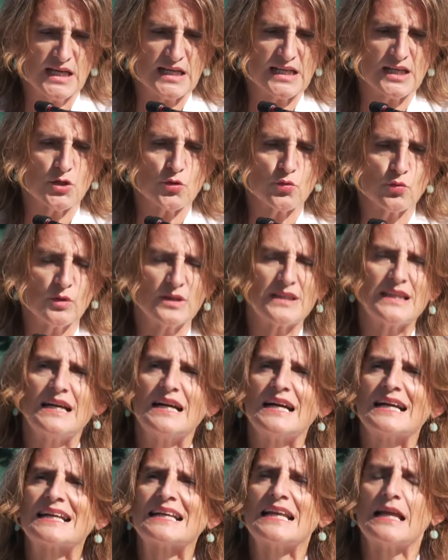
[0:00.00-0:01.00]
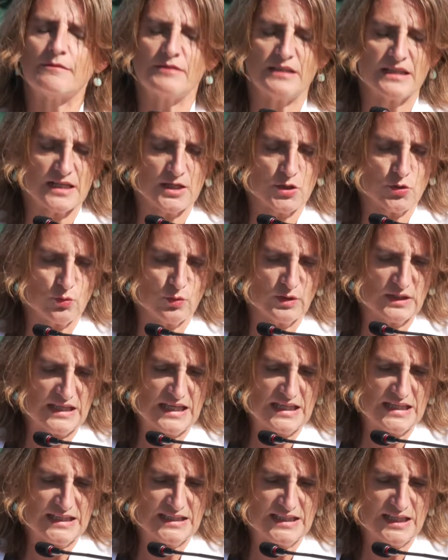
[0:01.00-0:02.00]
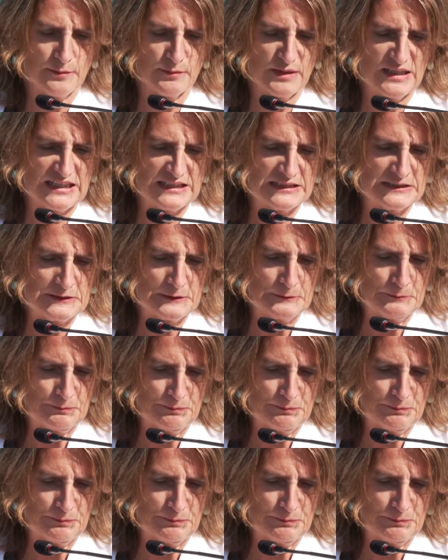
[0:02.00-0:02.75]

resulta clave, resulta determinante.